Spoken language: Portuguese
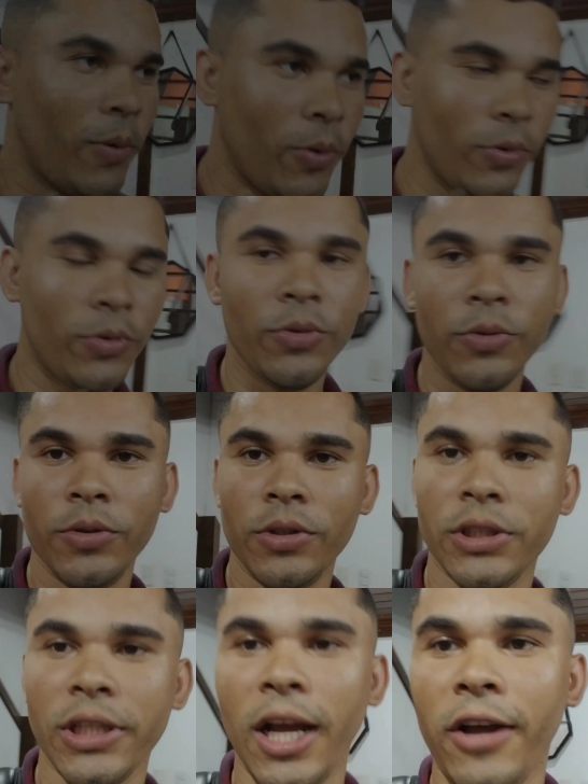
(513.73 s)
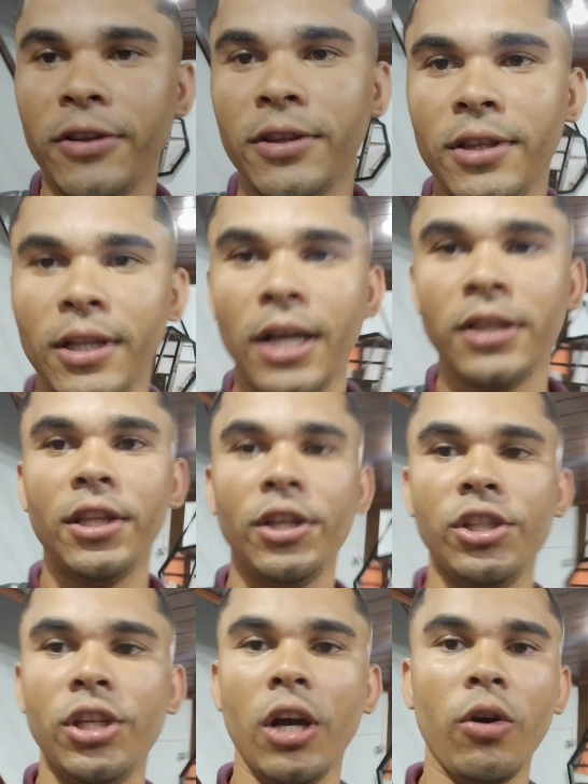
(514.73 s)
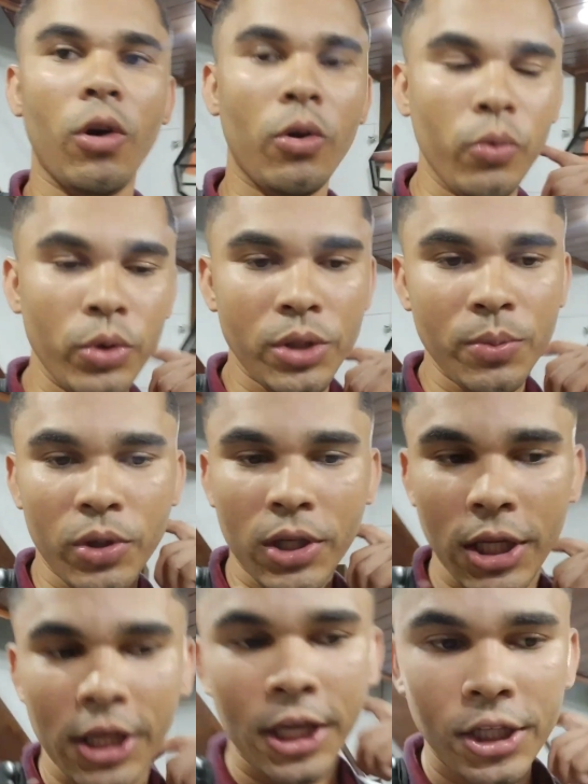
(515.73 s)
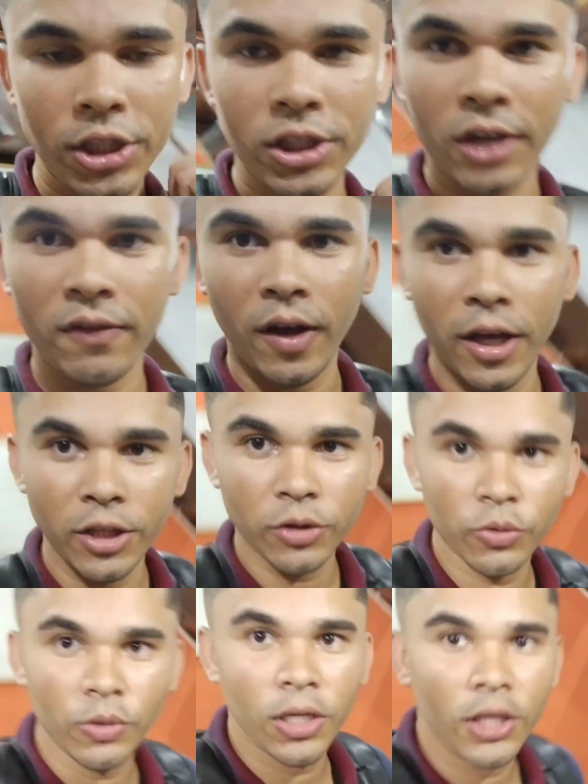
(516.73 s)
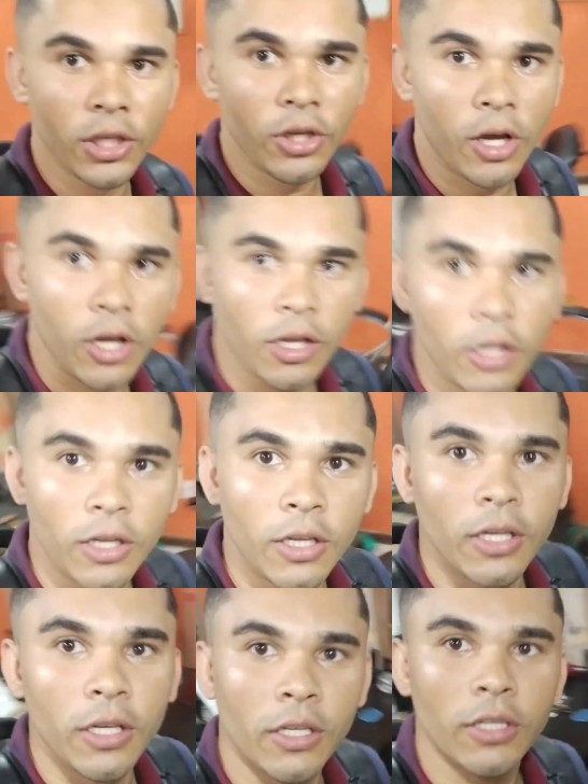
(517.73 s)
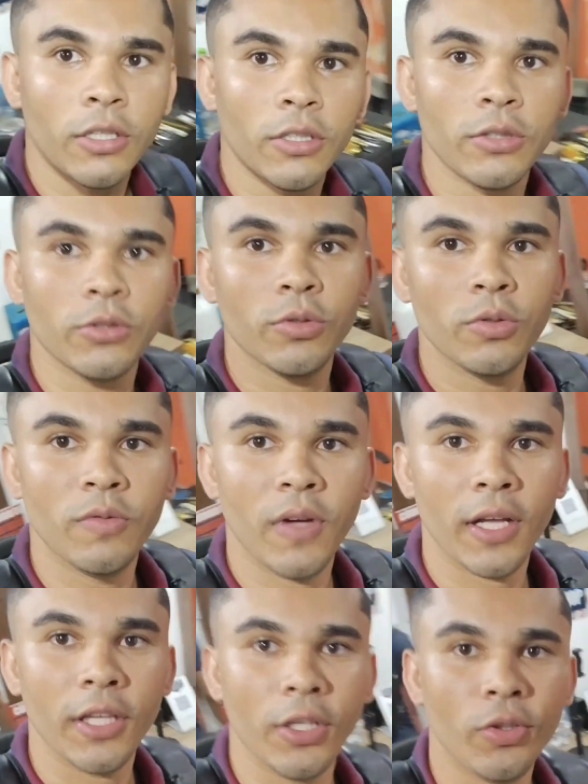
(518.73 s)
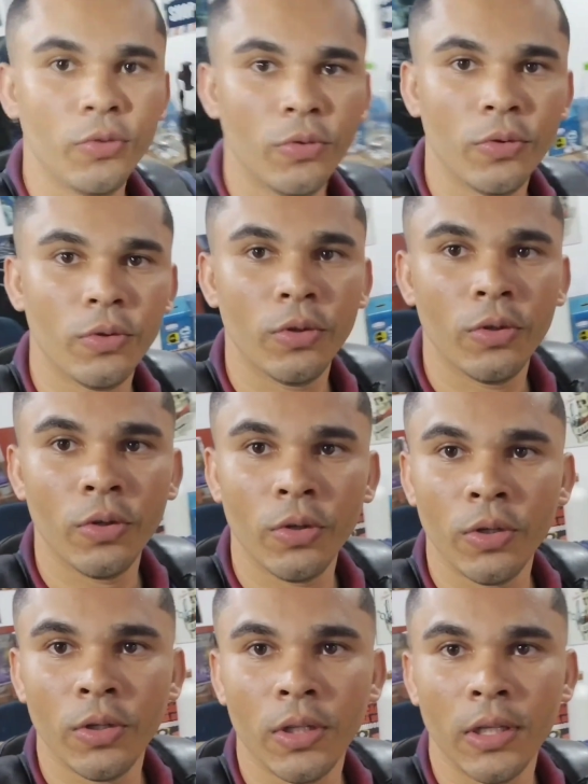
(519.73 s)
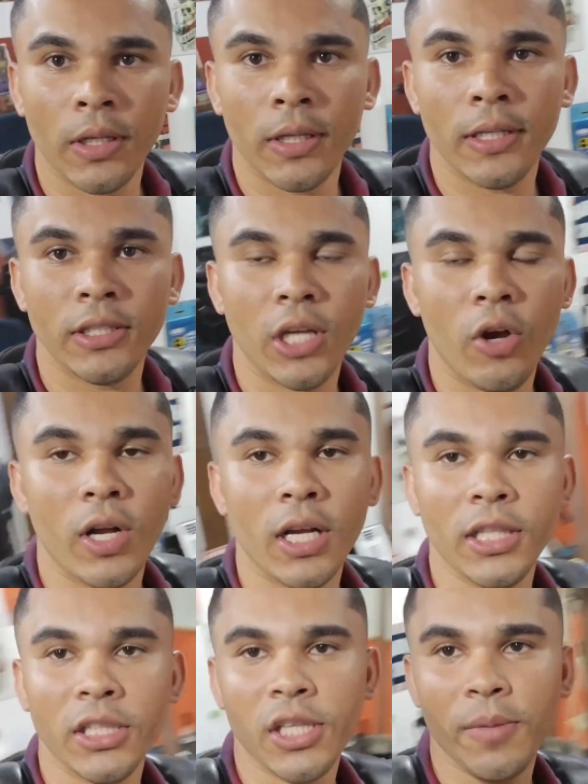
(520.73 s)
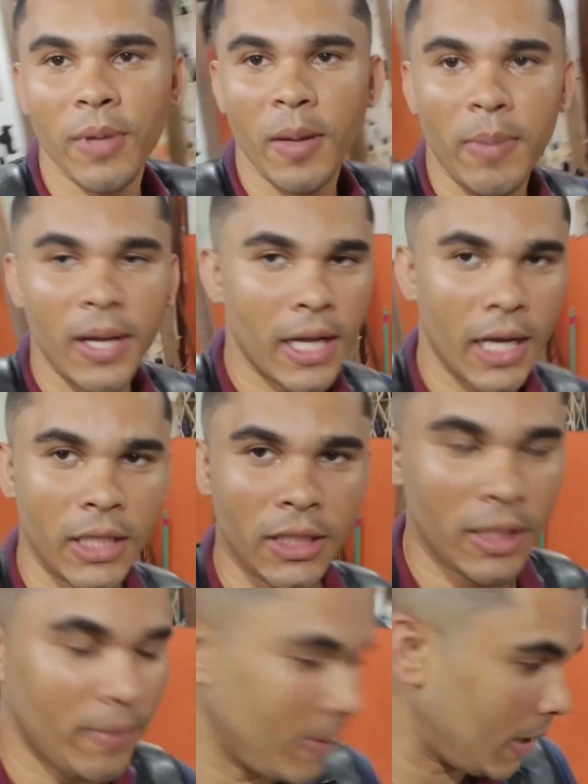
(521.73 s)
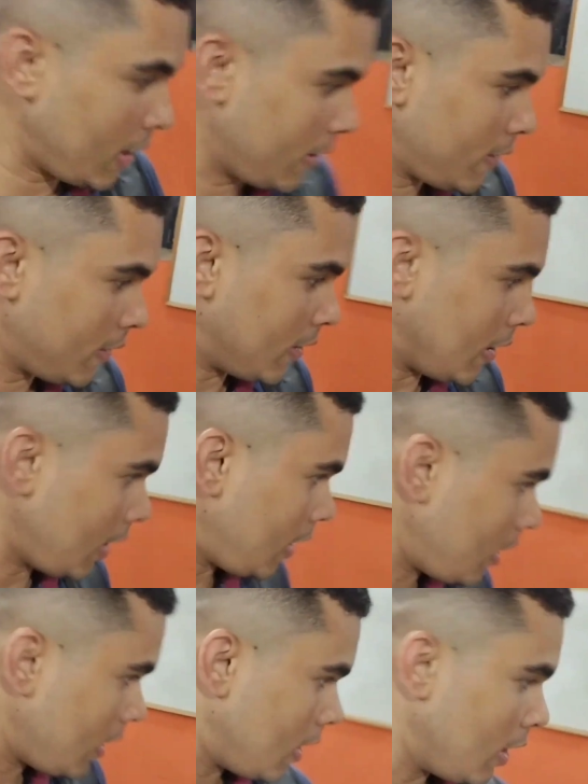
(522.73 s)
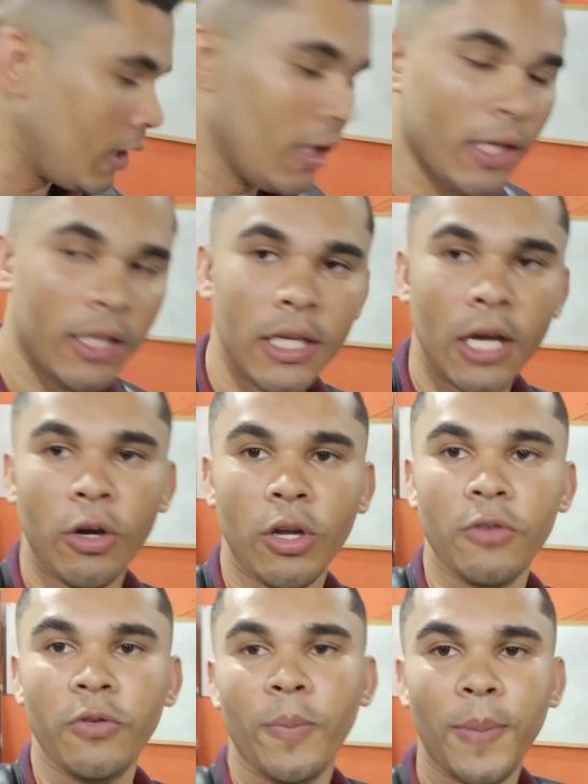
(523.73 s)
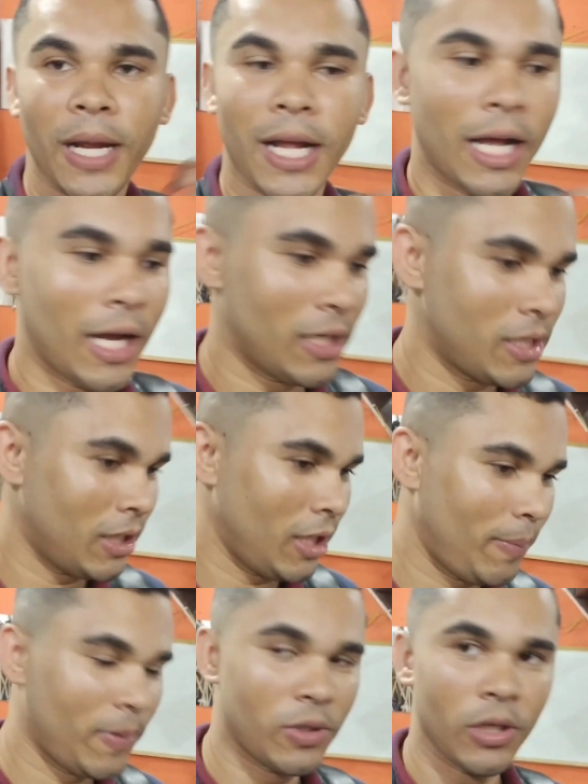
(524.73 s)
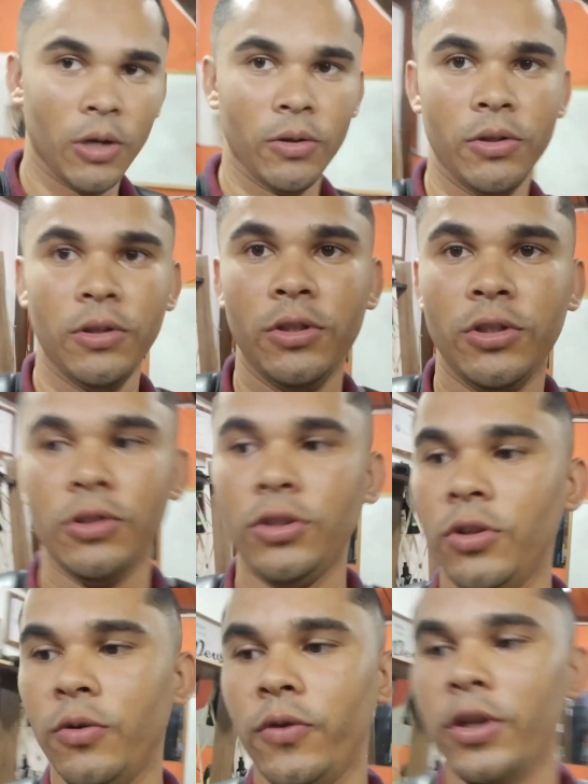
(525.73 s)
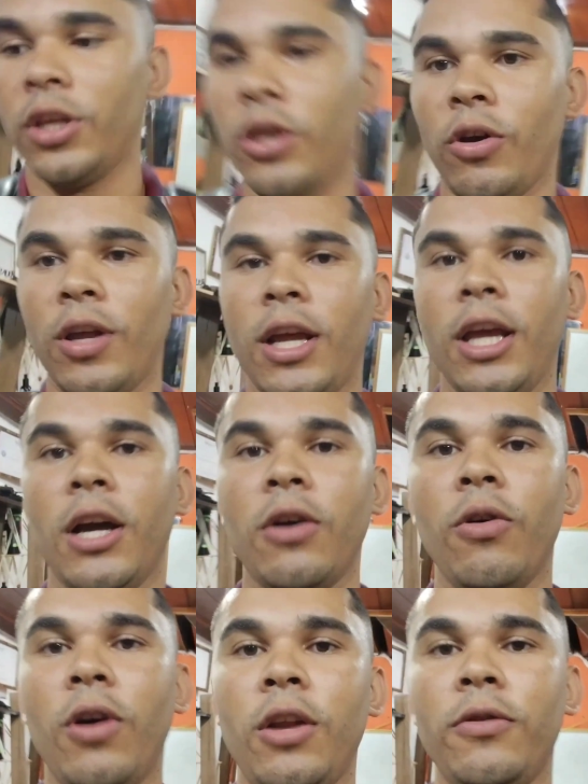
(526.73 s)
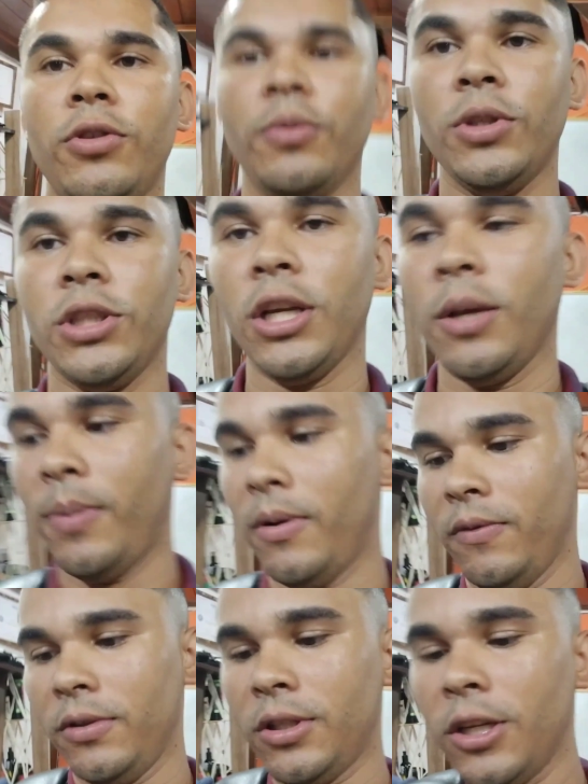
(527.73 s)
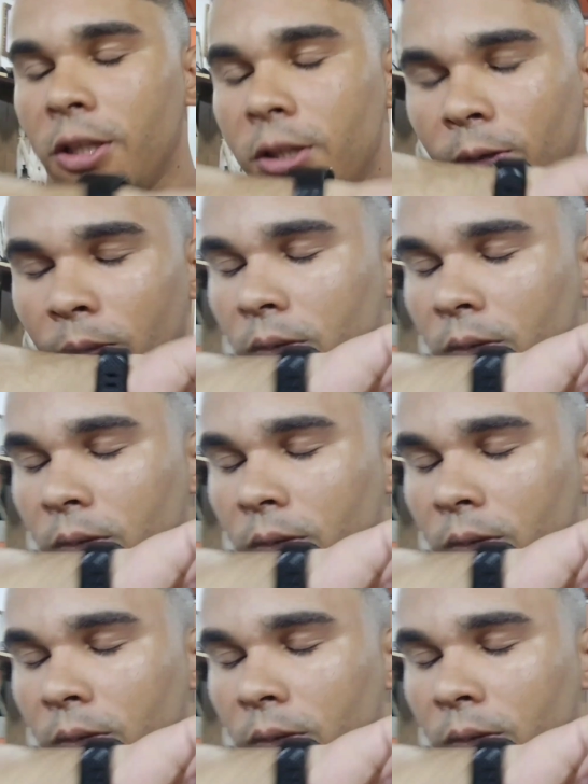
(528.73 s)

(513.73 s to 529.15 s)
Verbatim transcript: pronto, já atendi agora o último cliente, já varri tudo aqui, ó. Tudo varrido. Já organizei minha bancada também, né? E agora eu vou pra casa, né, pessoal? Deixa eu ver que hora é agora, deixa eu mostrar aqui pra vocês.